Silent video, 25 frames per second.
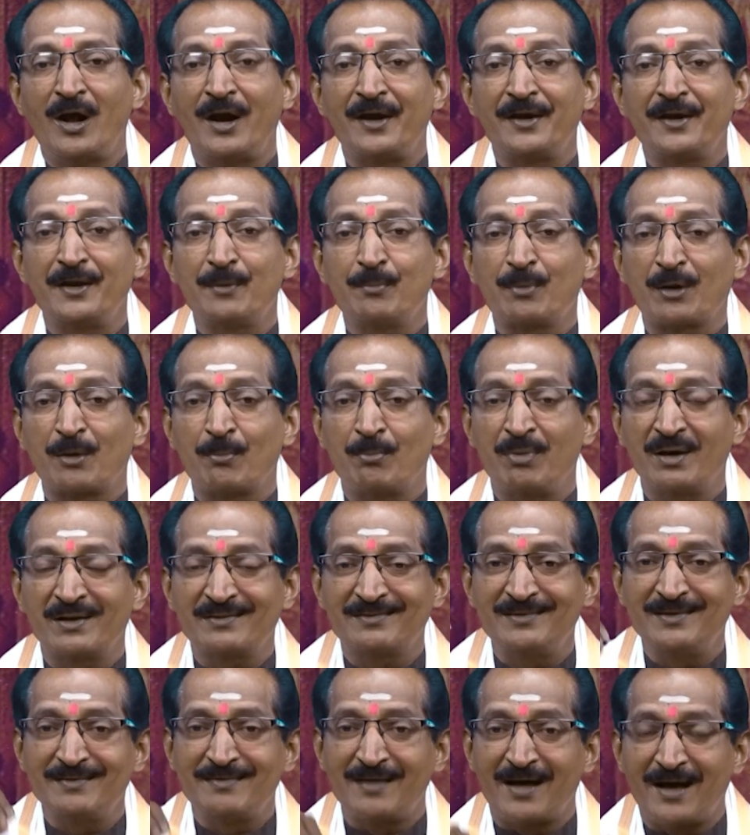అంటే మన
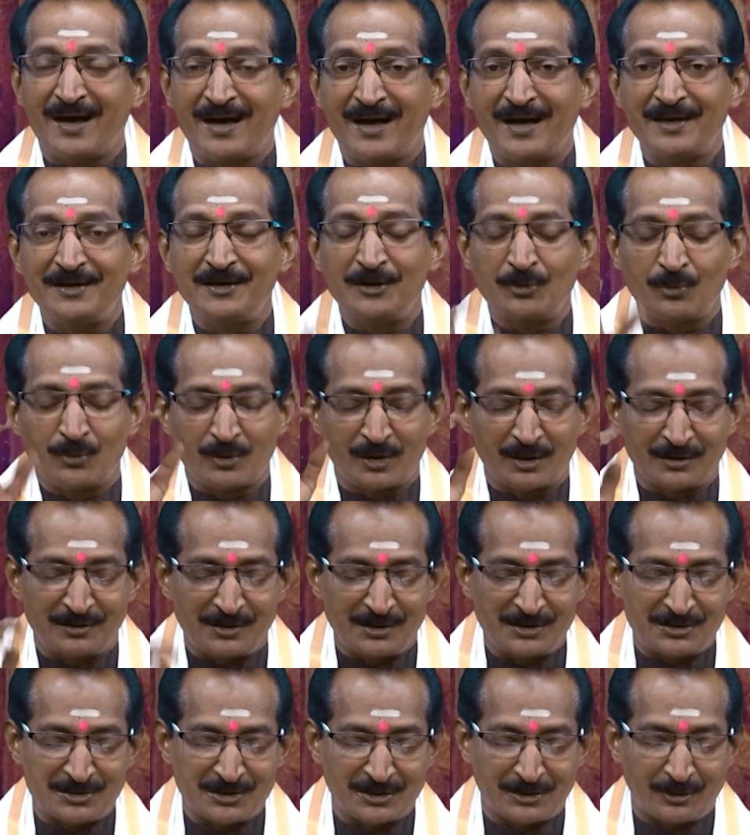భక్తి దాహాన్ని కూడా
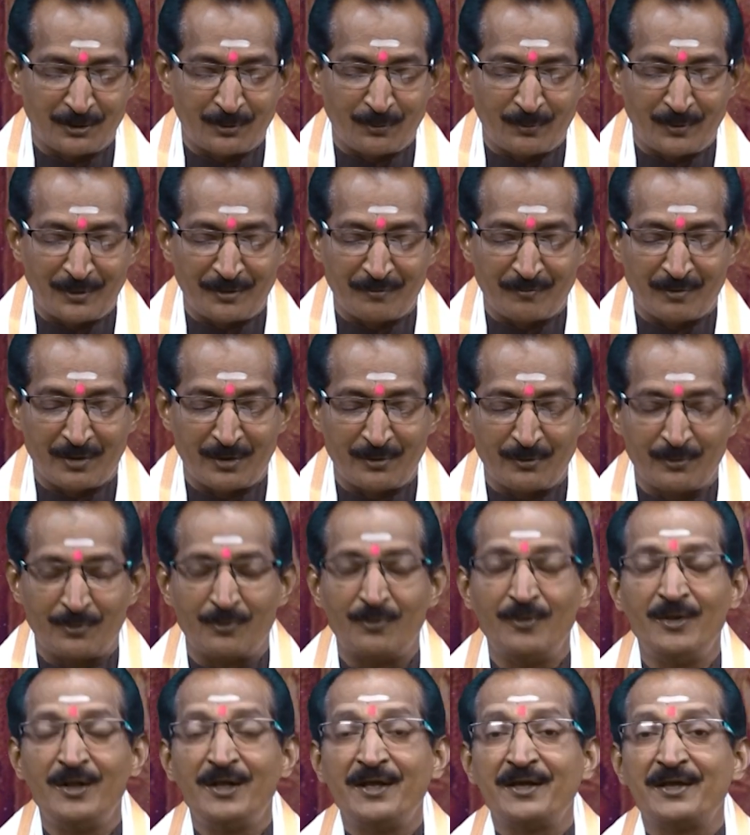తీర్చేటటువంటి వాడు
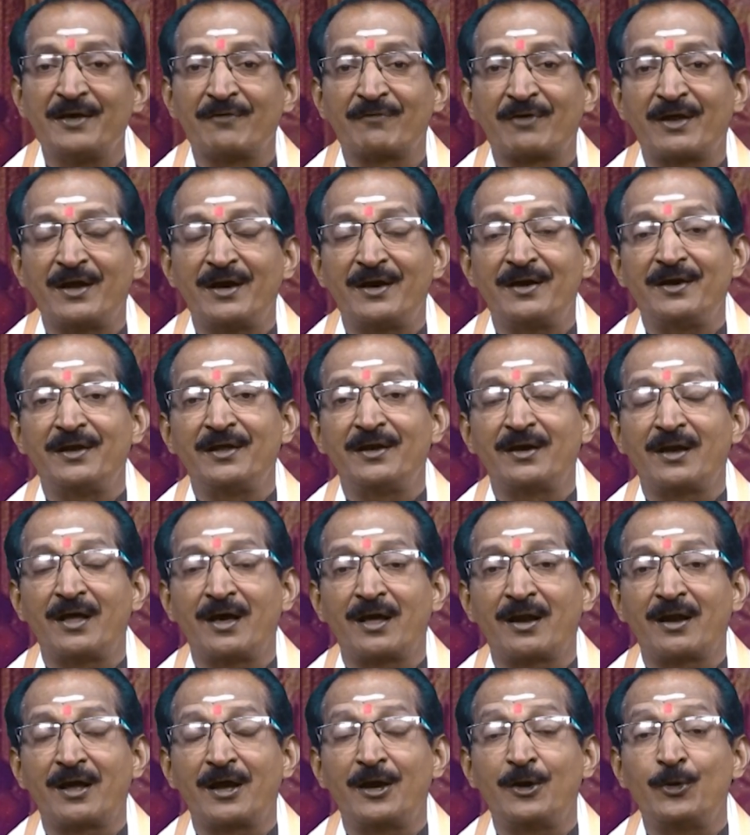ఎవరంటే
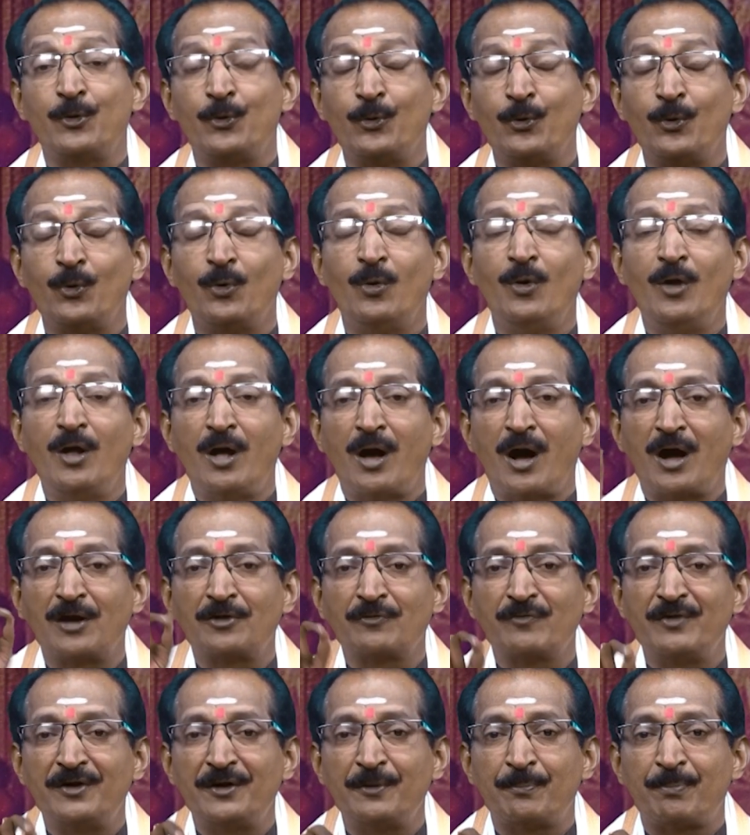నారాయణుడు
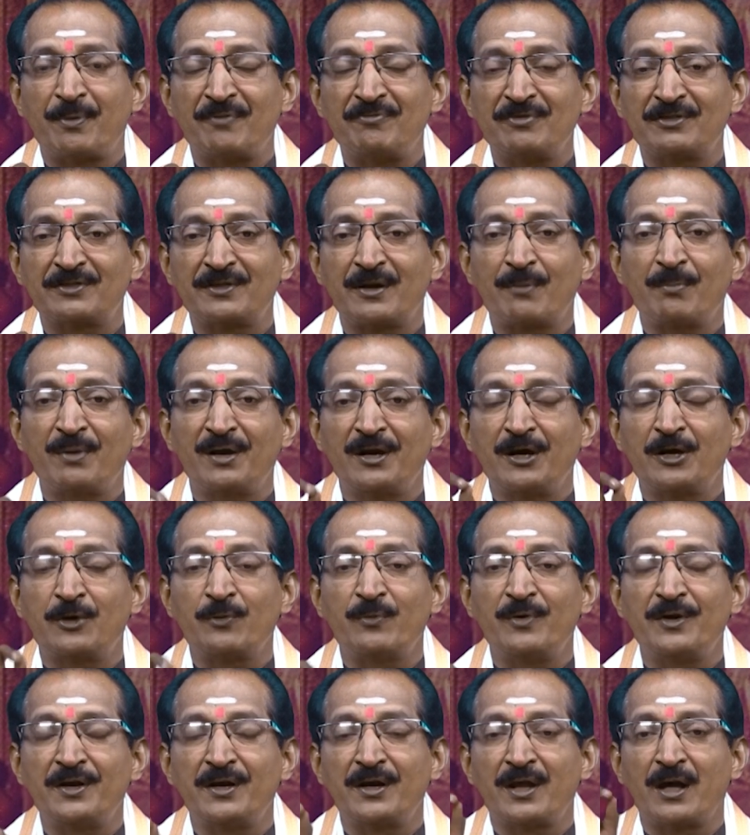అటువంటి
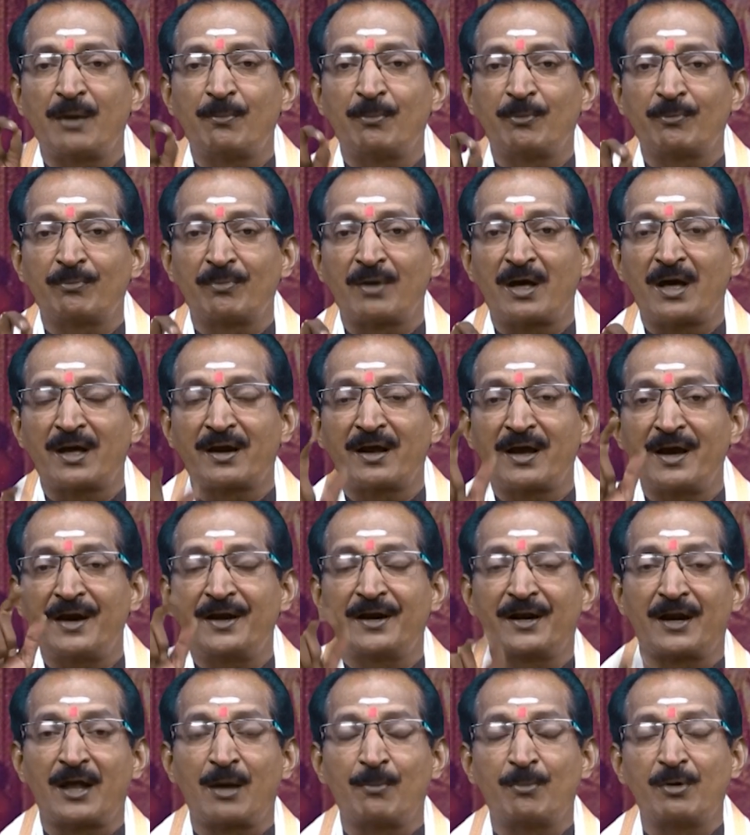పవిత్రమైనటువంటి నామం
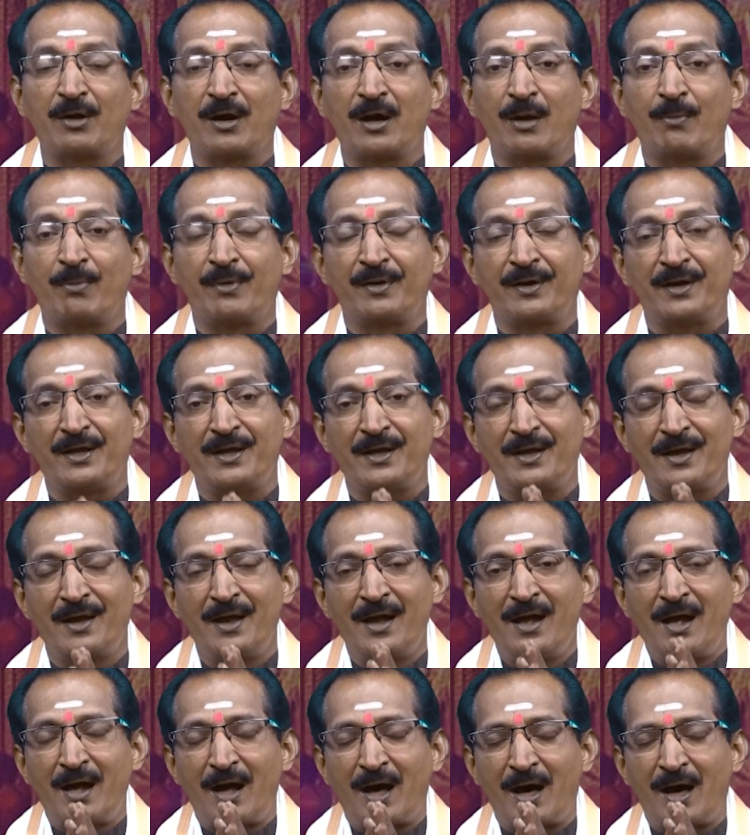నారాయణ నామం కాబట్టి
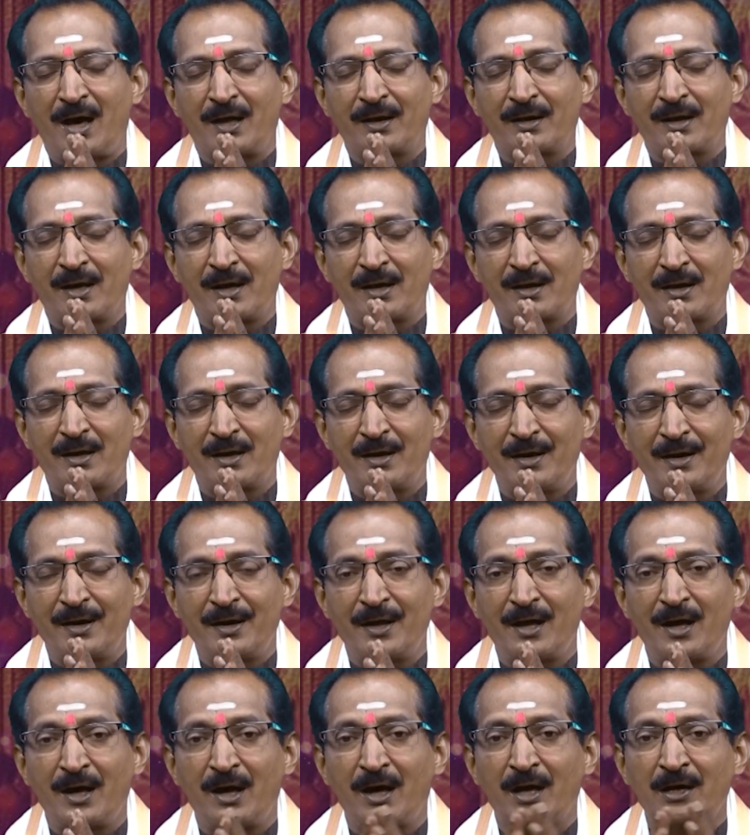ఆ నారాయణ
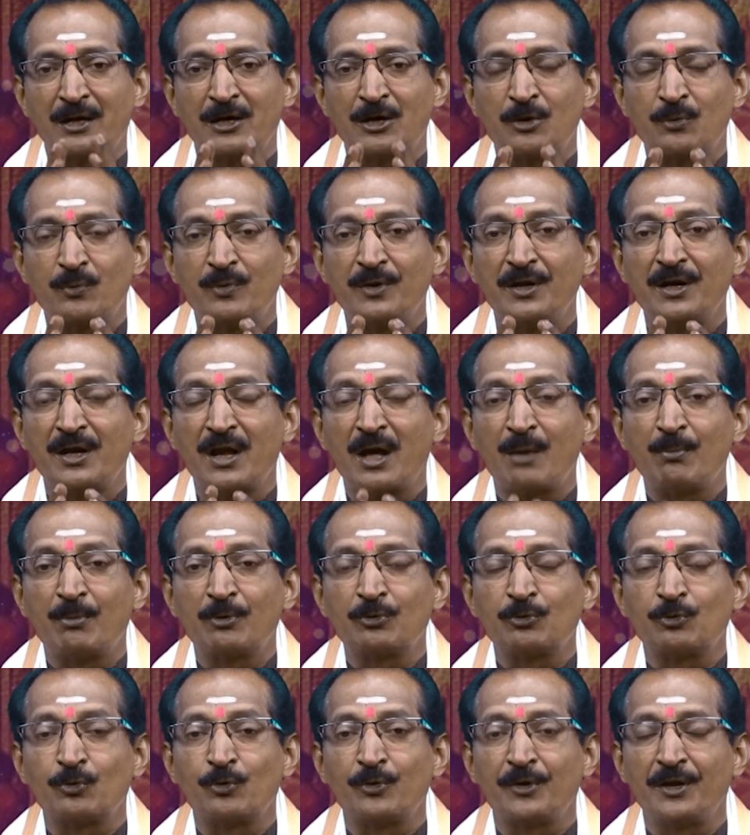అన్నటువంటి
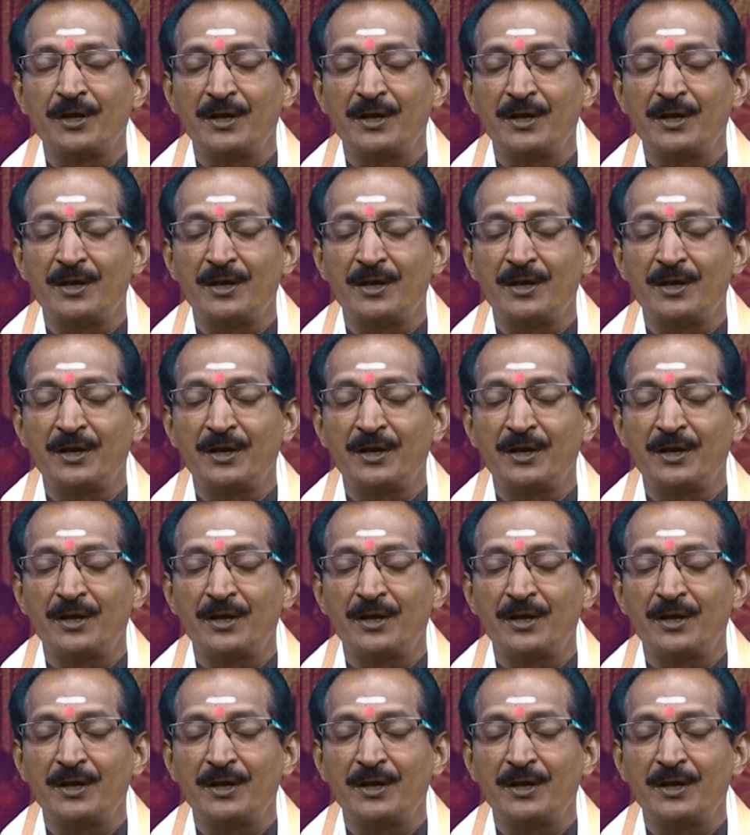నామంతో